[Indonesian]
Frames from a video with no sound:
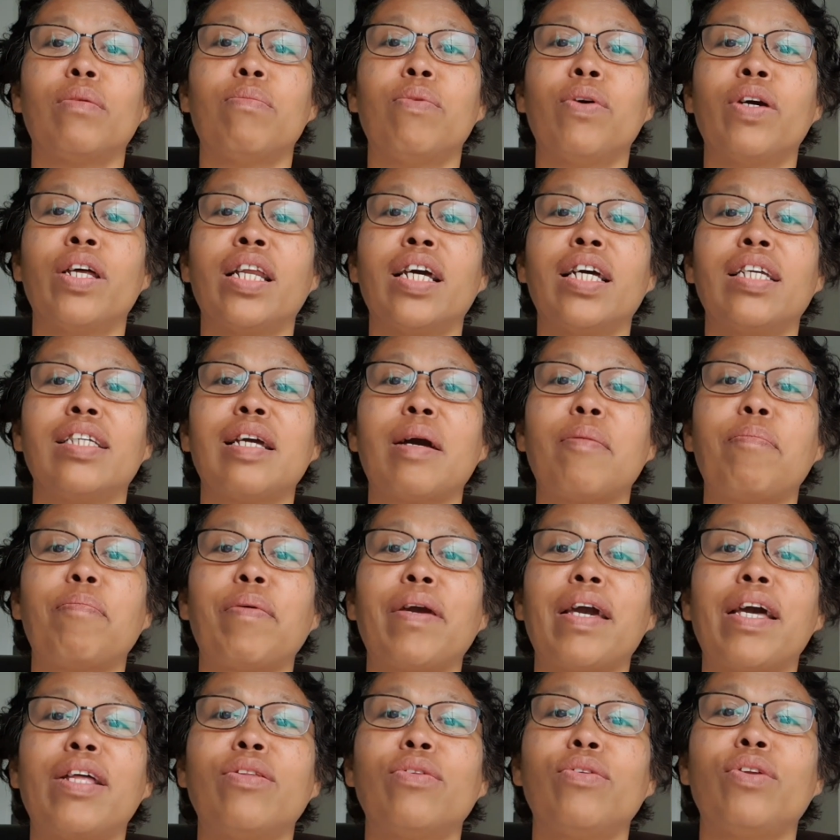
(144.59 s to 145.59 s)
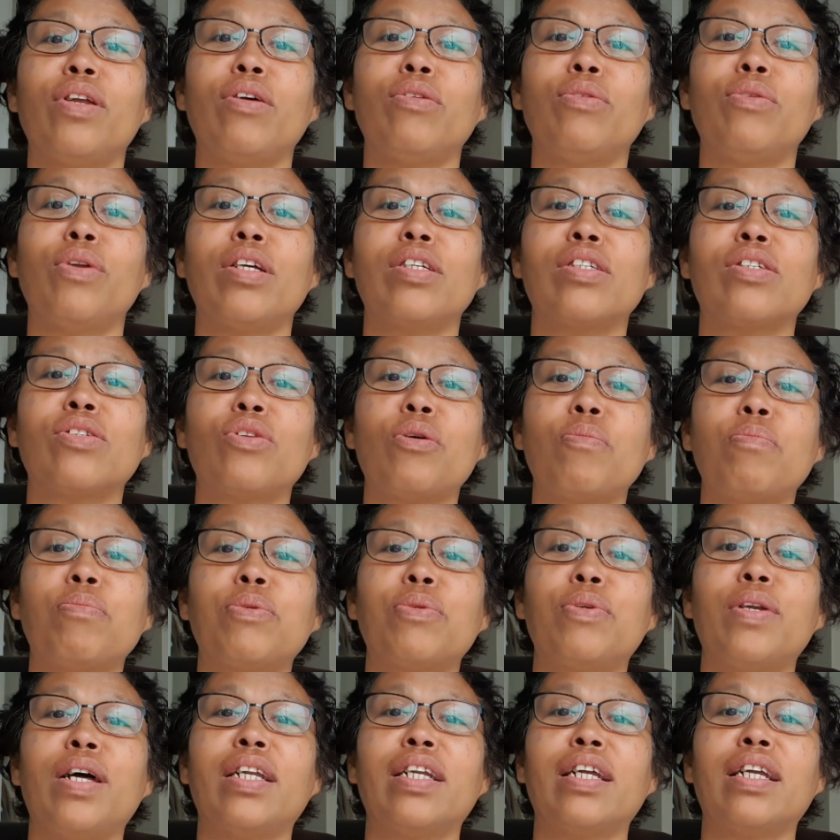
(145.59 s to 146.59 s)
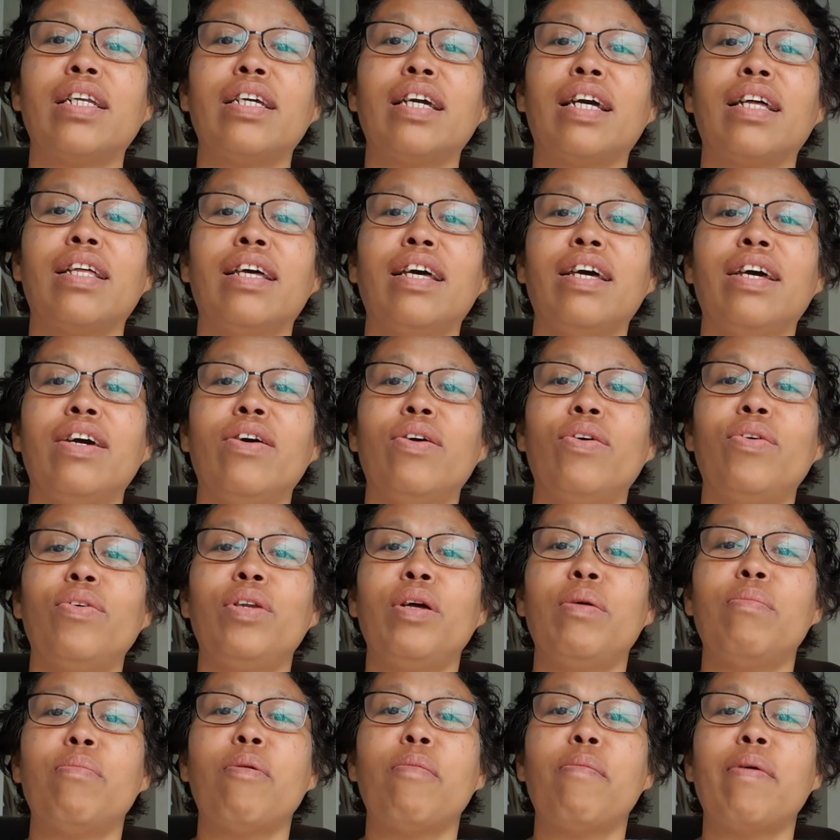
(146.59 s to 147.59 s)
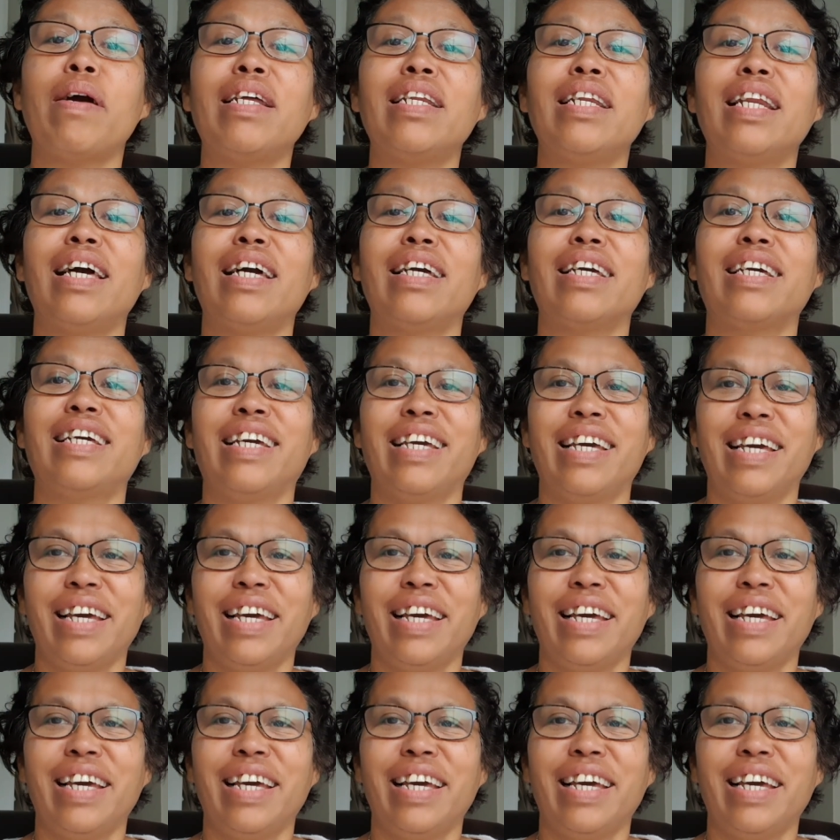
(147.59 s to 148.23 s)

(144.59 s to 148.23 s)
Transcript: mungkin kecapean tuh dia udah stop sudah nah lihat udah oh, mau main lagi